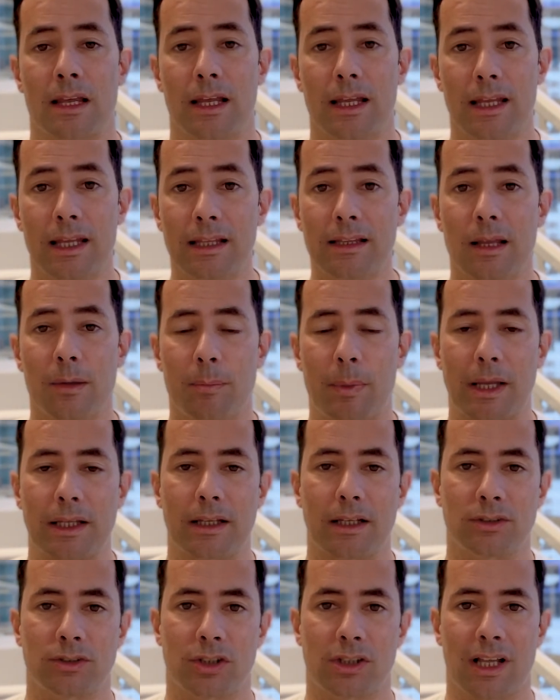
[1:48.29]

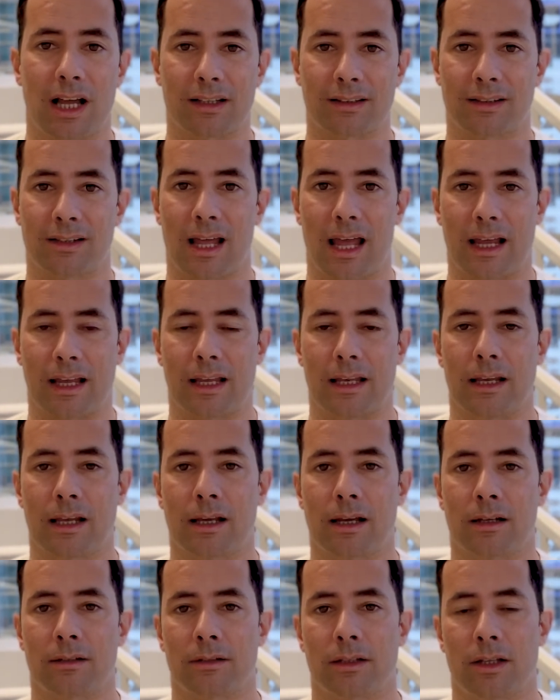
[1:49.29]
Independente da
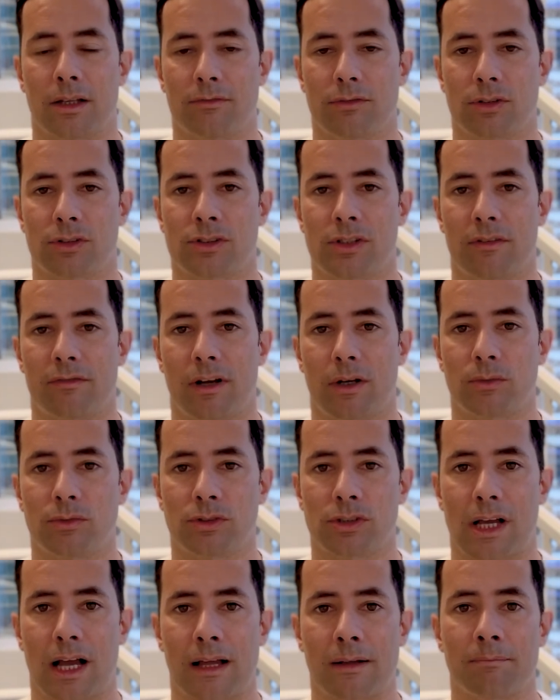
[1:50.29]
técnica que você vai
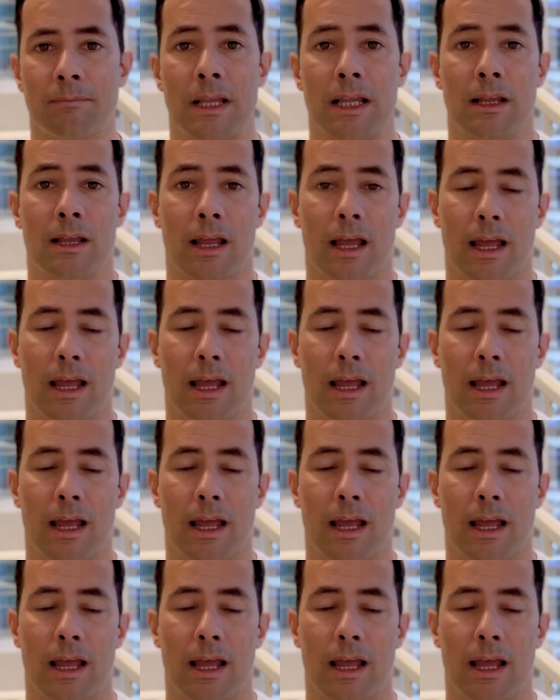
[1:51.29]
usar,